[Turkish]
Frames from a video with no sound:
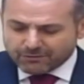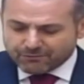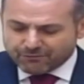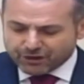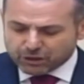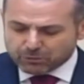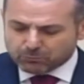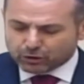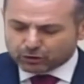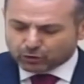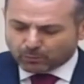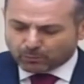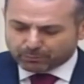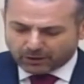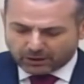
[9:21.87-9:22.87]
verimli
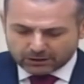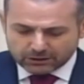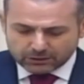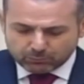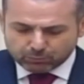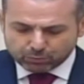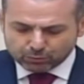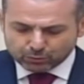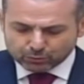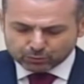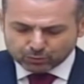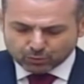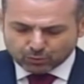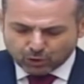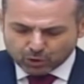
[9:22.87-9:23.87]
toprağı,
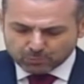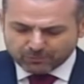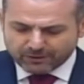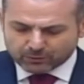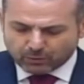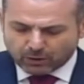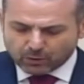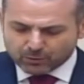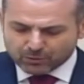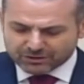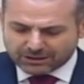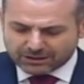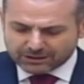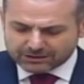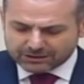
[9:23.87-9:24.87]
bulunduğu konum ve doğal
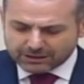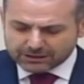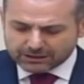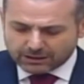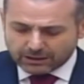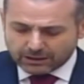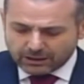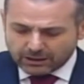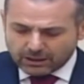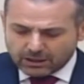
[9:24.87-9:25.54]
özellikleriyle